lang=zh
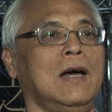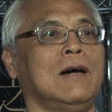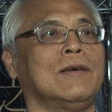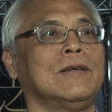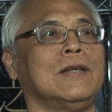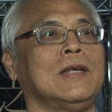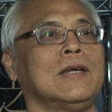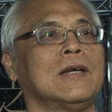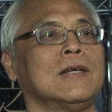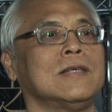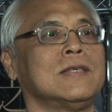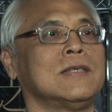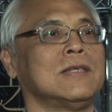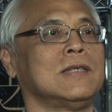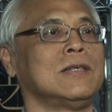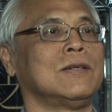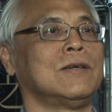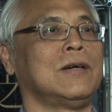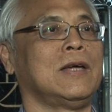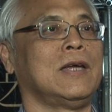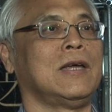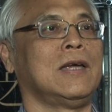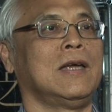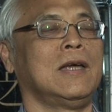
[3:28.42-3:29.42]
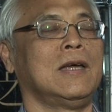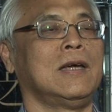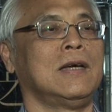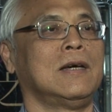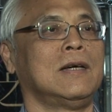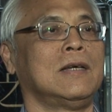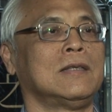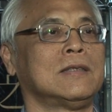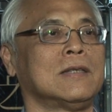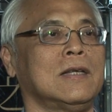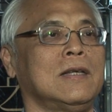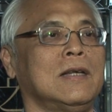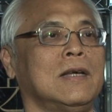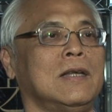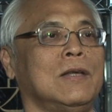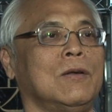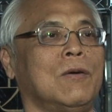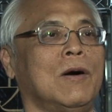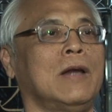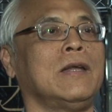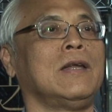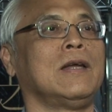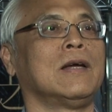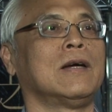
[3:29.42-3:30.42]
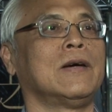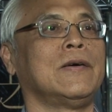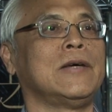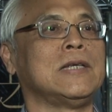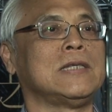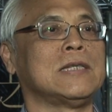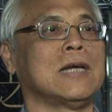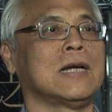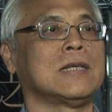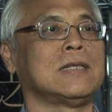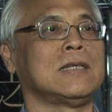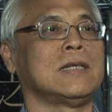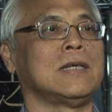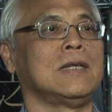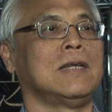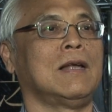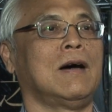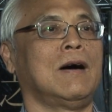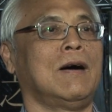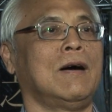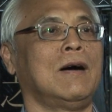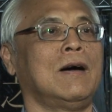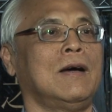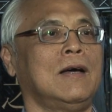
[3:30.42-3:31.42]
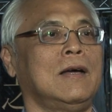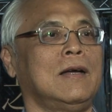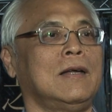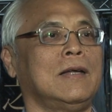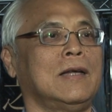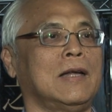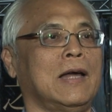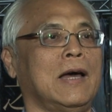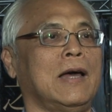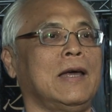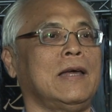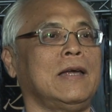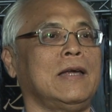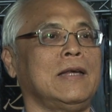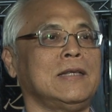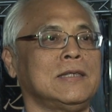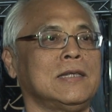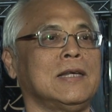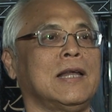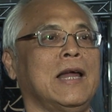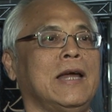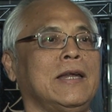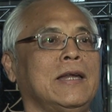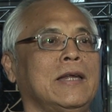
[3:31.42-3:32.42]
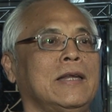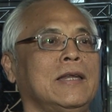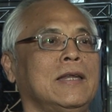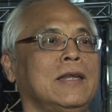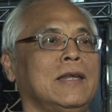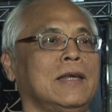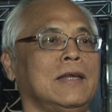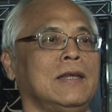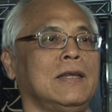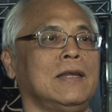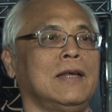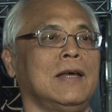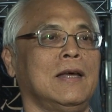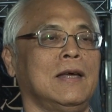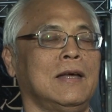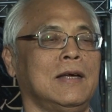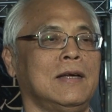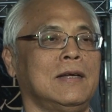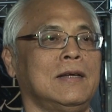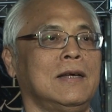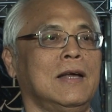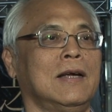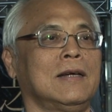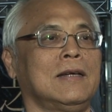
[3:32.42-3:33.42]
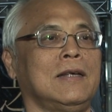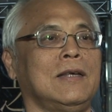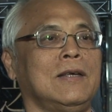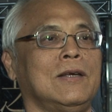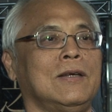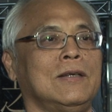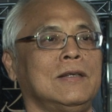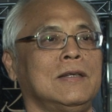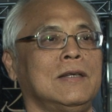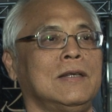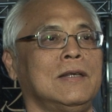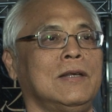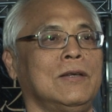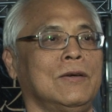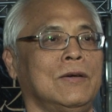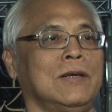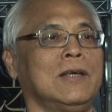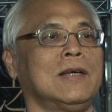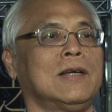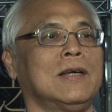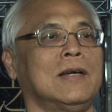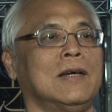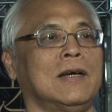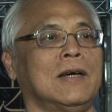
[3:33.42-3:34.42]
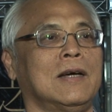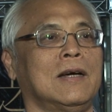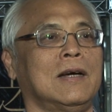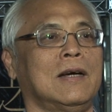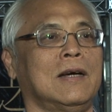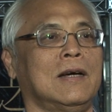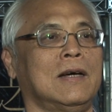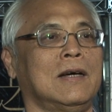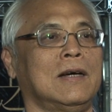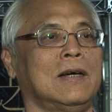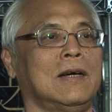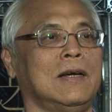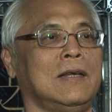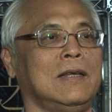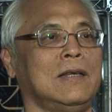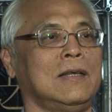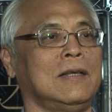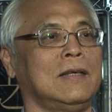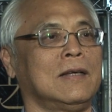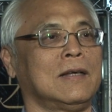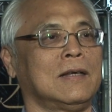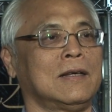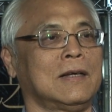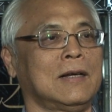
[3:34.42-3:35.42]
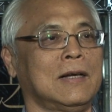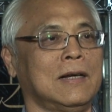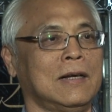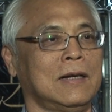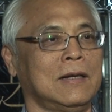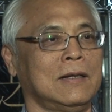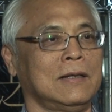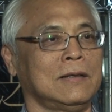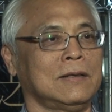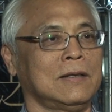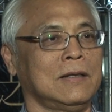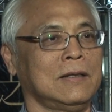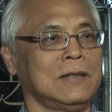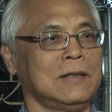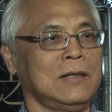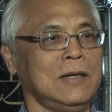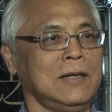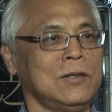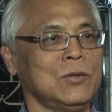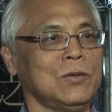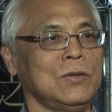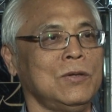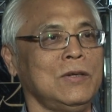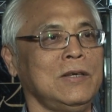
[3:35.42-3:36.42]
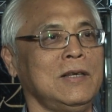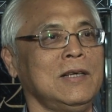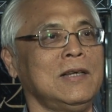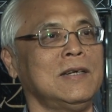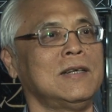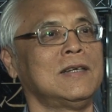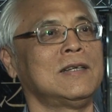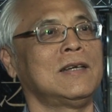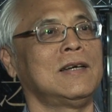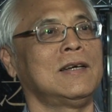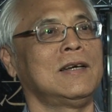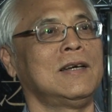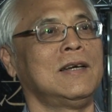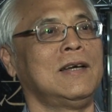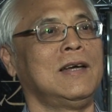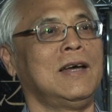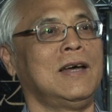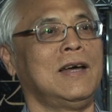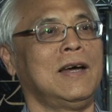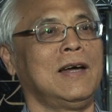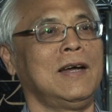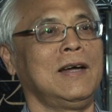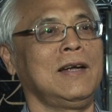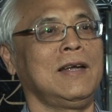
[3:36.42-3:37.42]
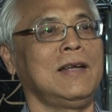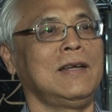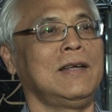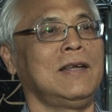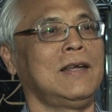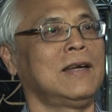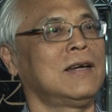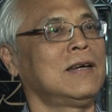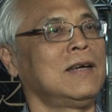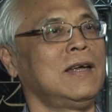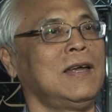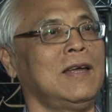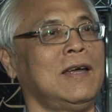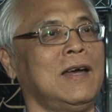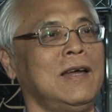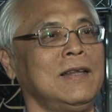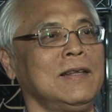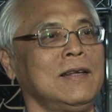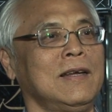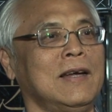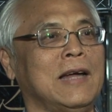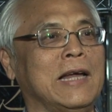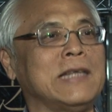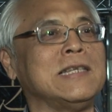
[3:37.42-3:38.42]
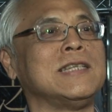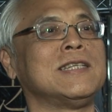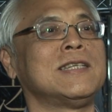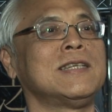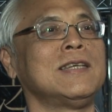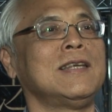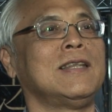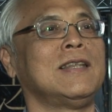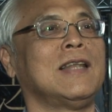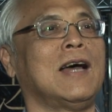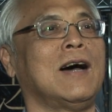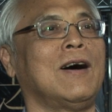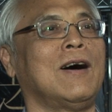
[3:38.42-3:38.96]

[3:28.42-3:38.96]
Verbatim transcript: 好的一个机会，真的很欢迎各位乡亲哈，来一起来聆听，让你有一个很可以说一个很也可以很感性